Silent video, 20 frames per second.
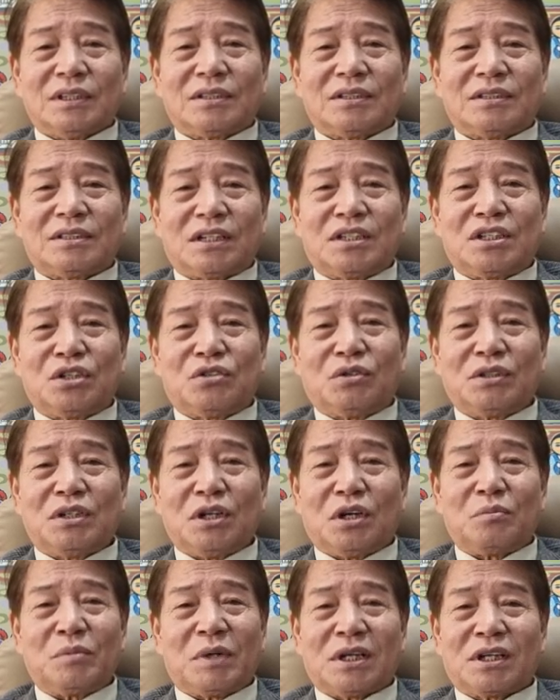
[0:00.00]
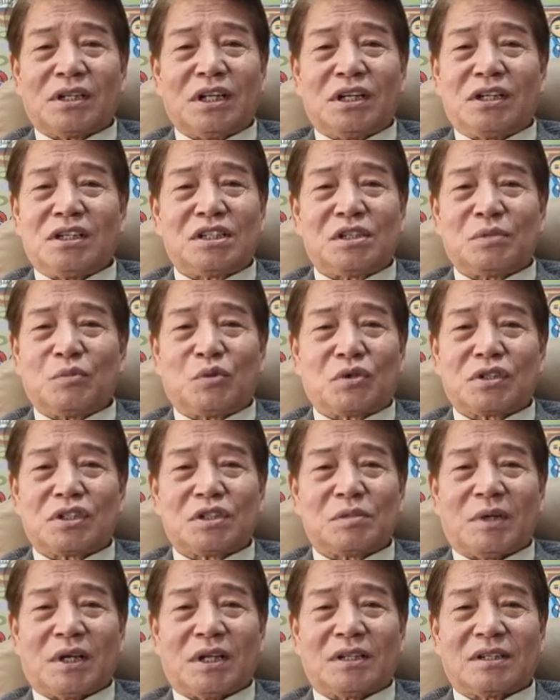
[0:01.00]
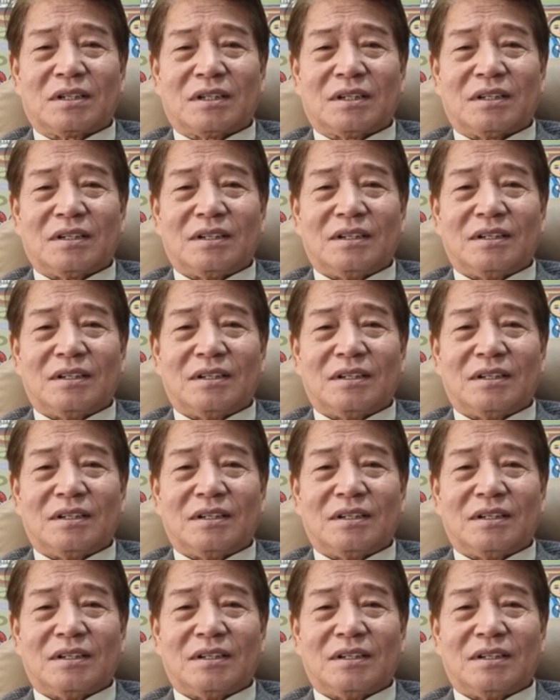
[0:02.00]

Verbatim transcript: 글쎄 직원이 얼마나 되는지 모르지만